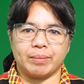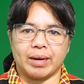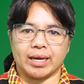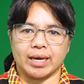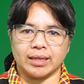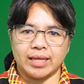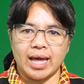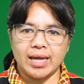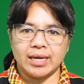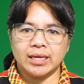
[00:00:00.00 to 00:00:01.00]
di man
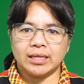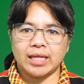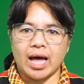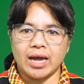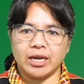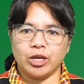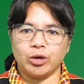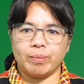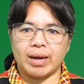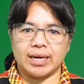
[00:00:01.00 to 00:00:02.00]
kanta,
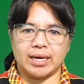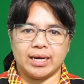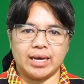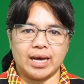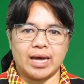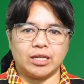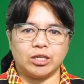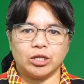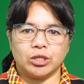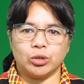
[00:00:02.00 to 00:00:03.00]
taadi yung
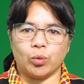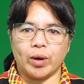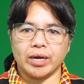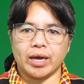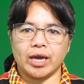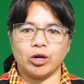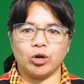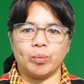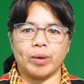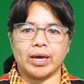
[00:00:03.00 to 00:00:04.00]
malinglingan, duwan
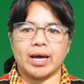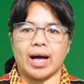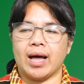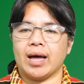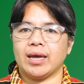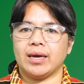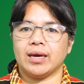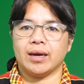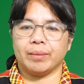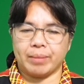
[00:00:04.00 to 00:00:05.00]
kayon lumaing ay
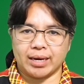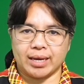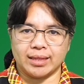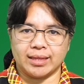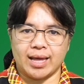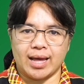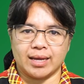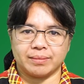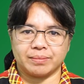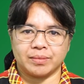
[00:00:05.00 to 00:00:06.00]
man
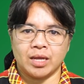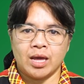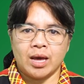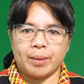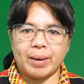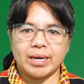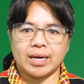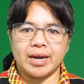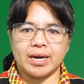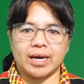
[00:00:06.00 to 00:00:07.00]
kanta. Man
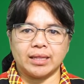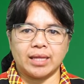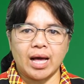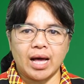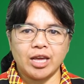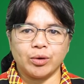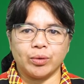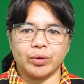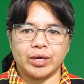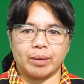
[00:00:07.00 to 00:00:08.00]
kan kanta
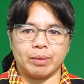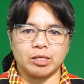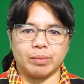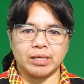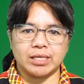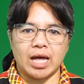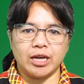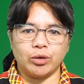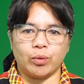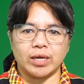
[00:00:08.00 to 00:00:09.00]
kayo,
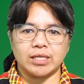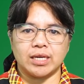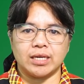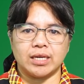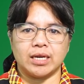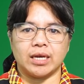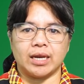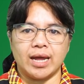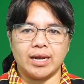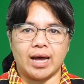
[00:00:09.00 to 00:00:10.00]
yabasbasaan yo kasin din
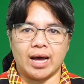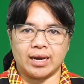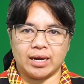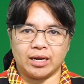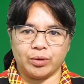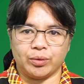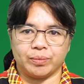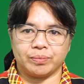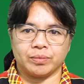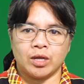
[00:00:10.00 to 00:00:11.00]
inad adalyo.